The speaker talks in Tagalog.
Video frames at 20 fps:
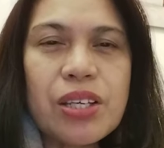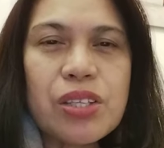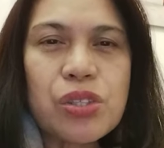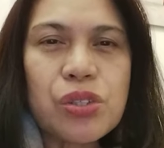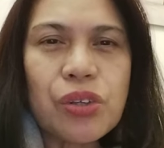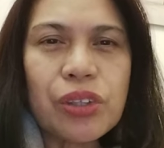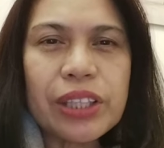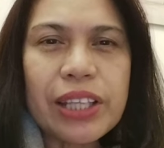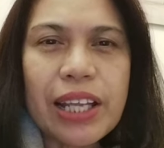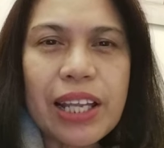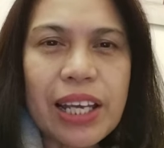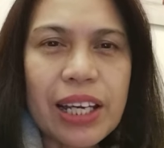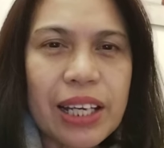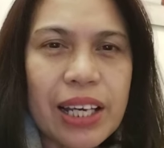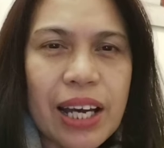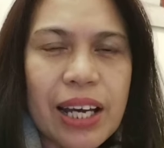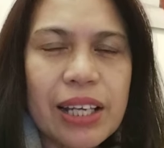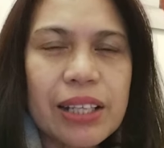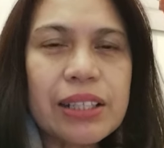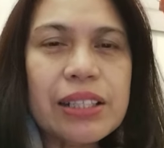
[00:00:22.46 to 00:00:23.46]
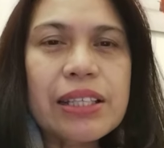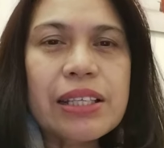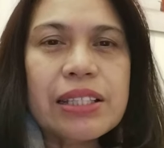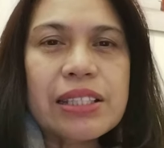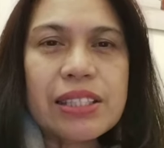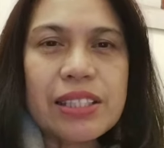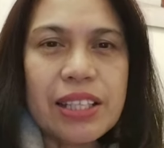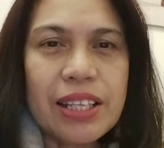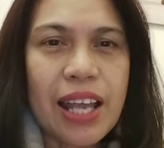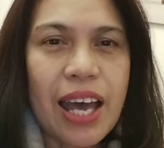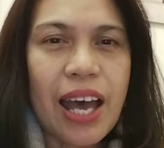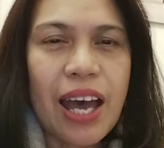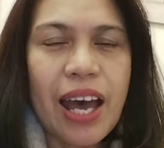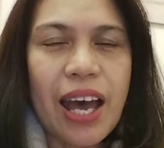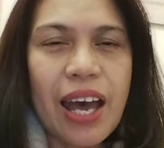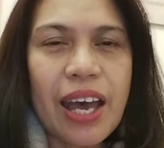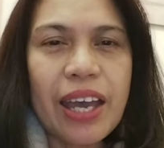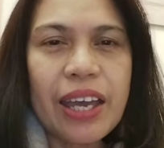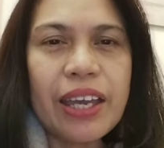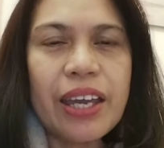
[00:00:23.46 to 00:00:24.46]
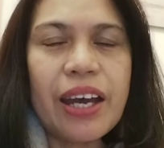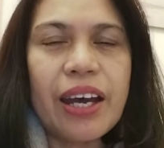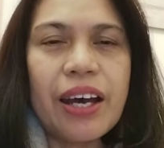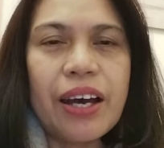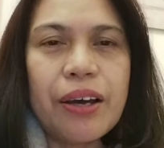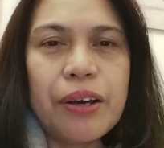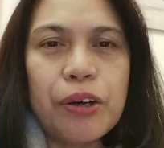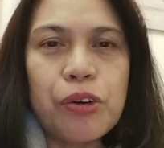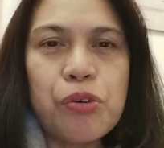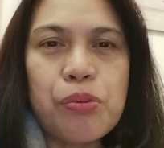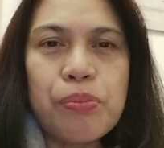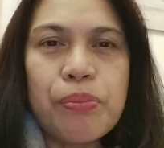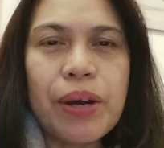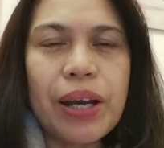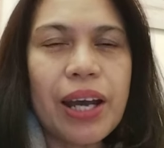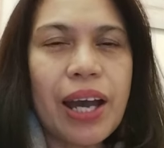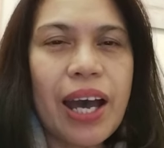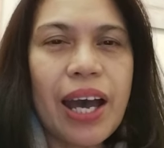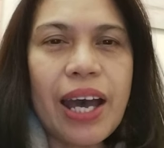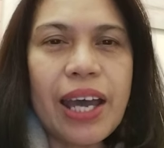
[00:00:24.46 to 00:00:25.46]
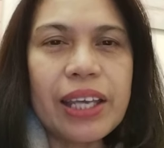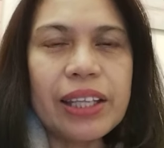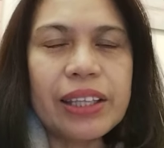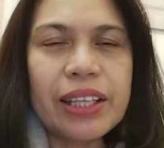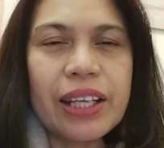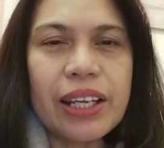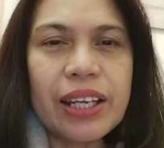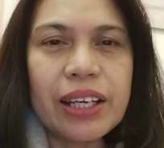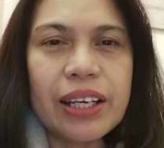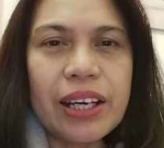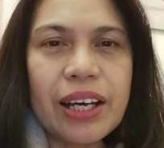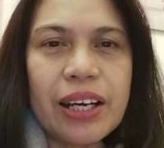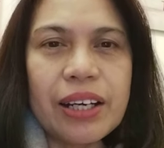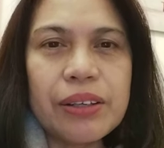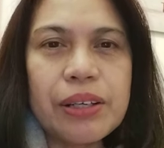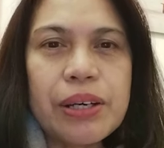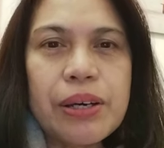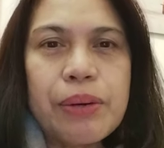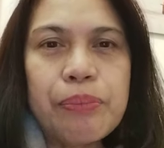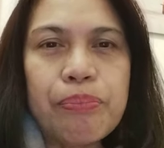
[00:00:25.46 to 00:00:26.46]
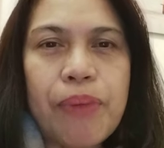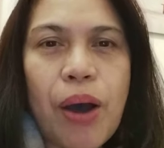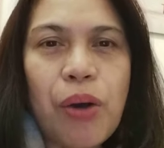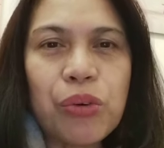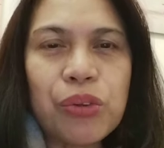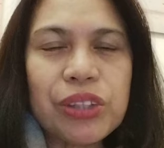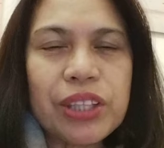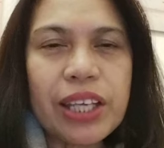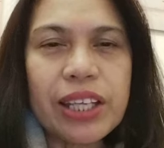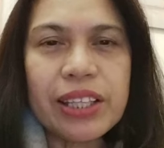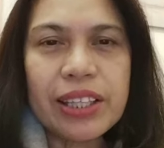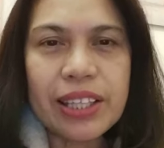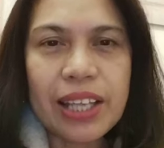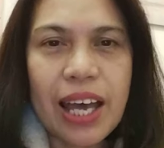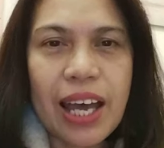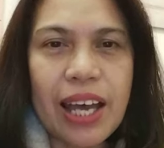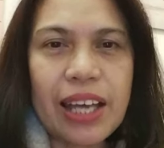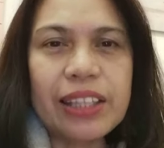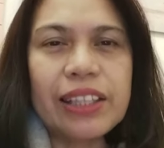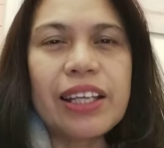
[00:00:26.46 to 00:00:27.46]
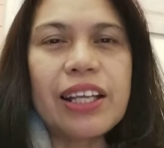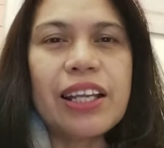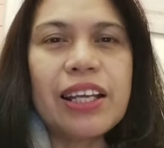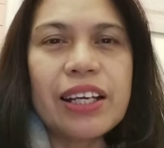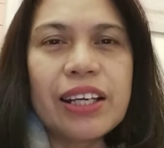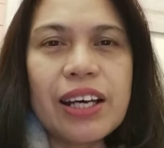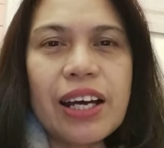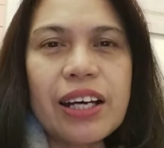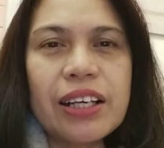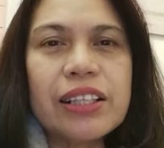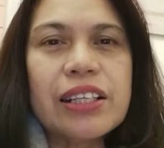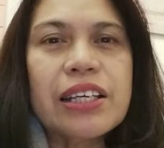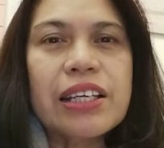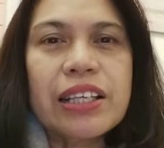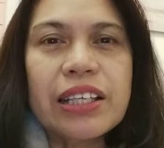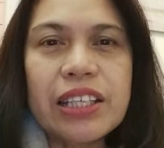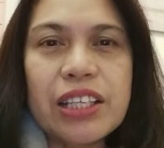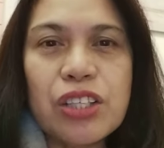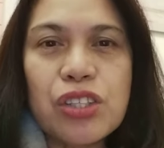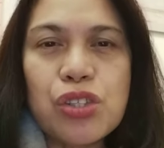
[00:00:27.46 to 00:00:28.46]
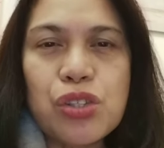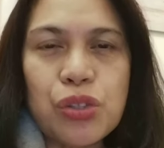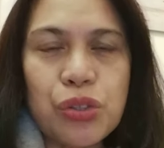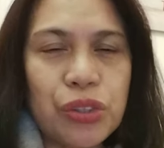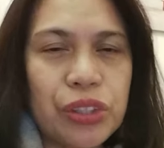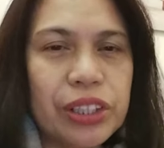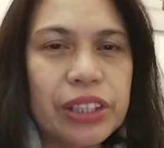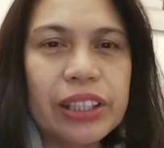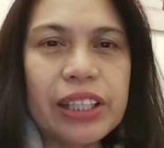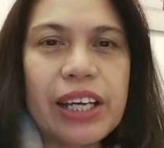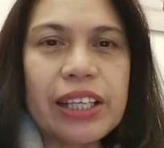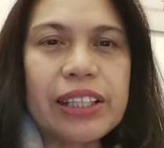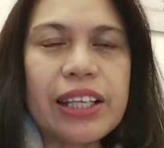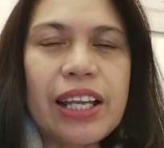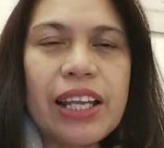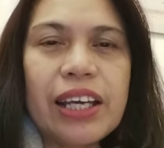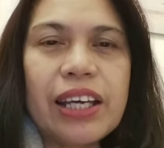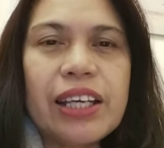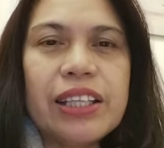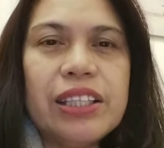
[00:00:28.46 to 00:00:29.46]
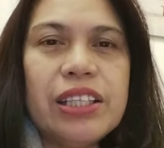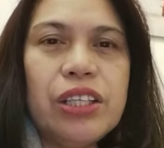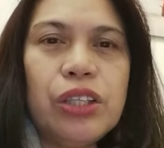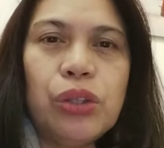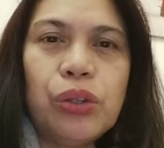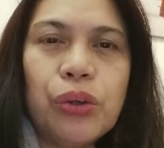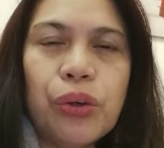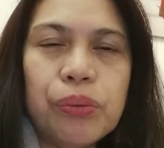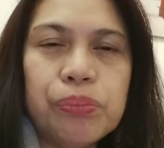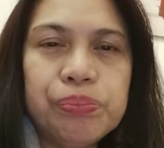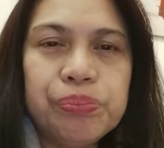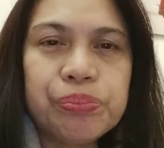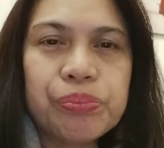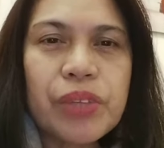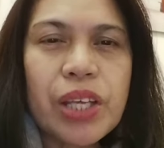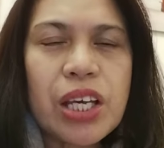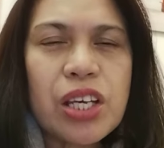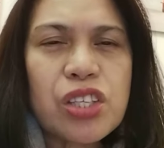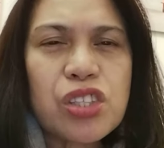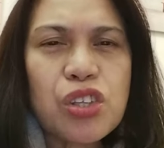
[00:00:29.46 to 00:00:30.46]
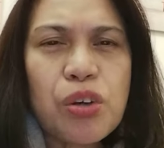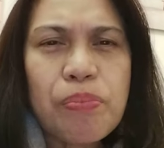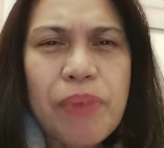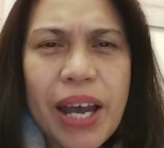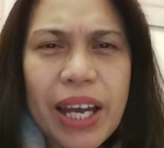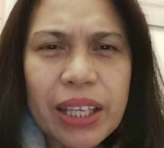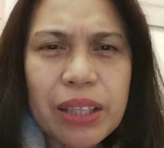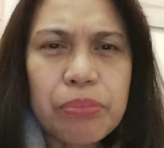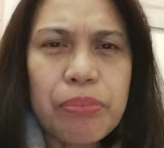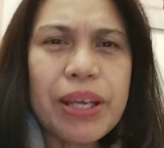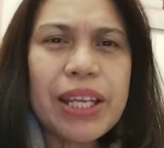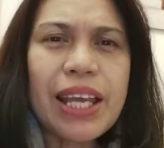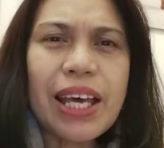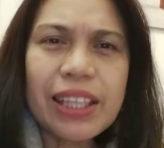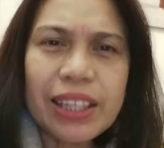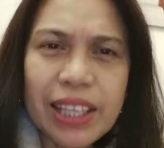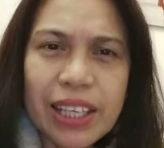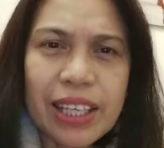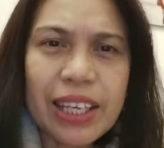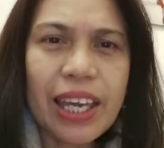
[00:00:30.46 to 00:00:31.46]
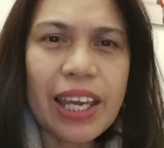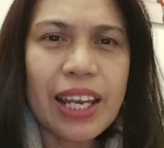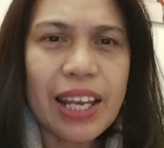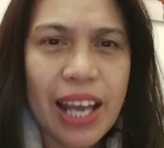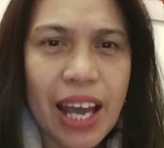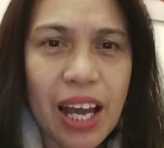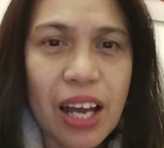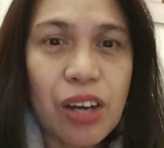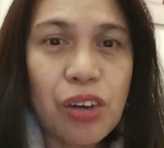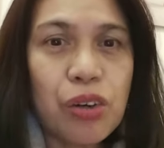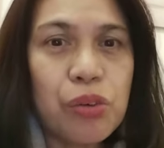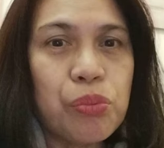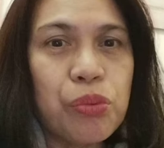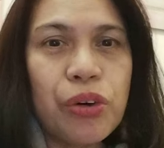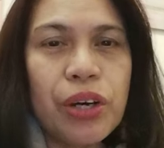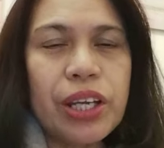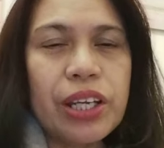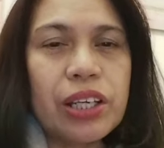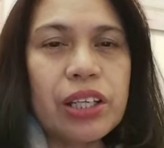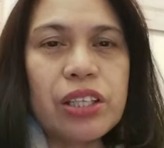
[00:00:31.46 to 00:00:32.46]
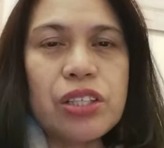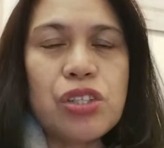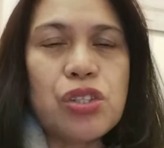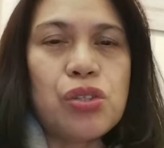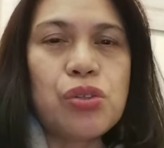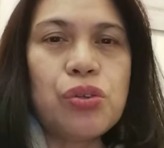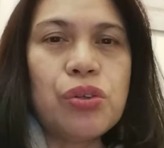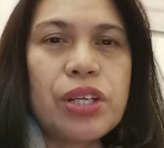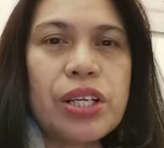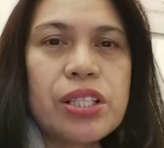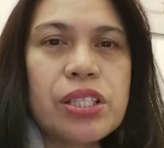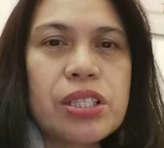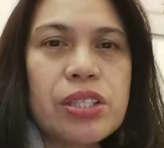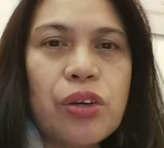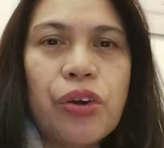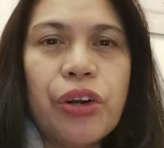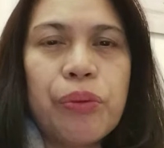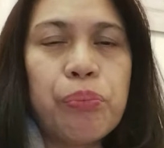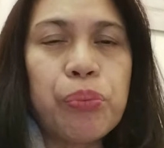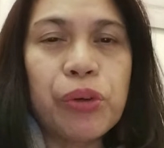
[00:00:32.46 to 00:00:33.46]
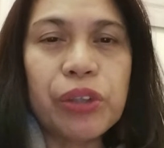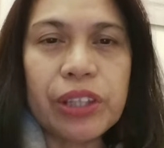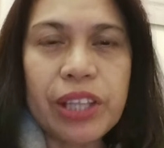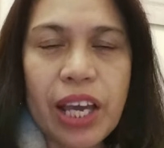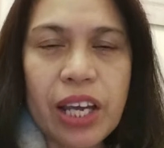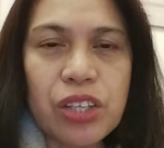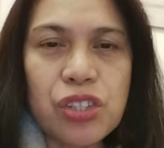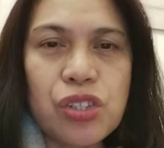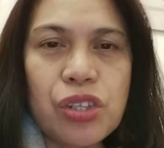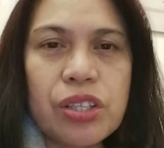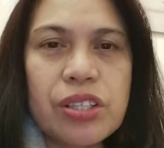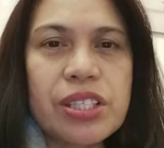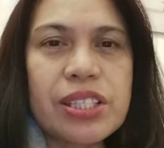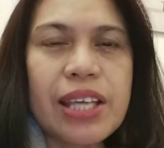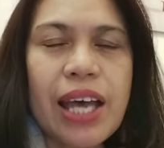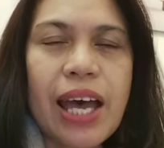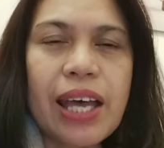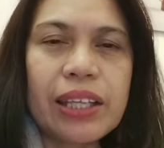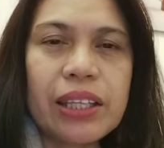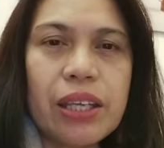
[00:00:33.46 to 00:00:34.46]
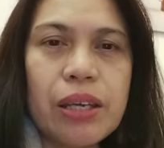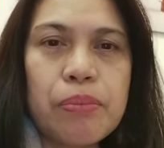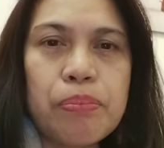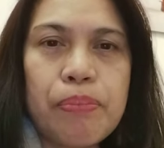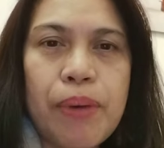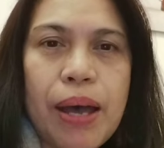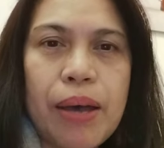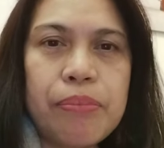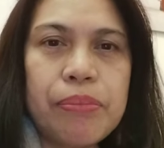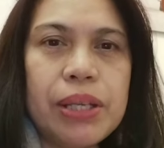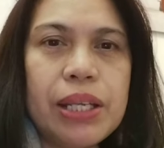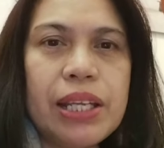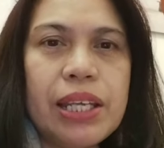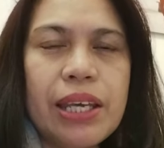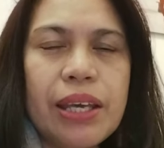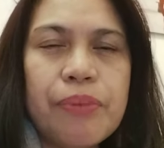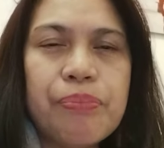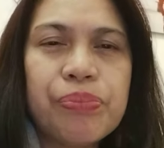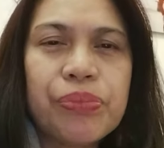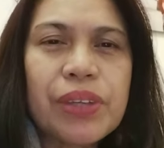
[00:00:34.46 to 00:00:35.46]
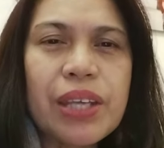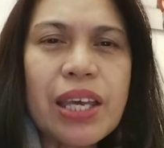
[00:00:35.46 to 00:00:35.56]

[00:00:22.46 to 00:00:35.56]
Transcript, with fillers: So talagang sila ay, uh, kumbaga ay talagang founded na at talagang insured ka talaga dito. So, bakit ba natin kailangan kumuha ng insurance or protection sa ating family?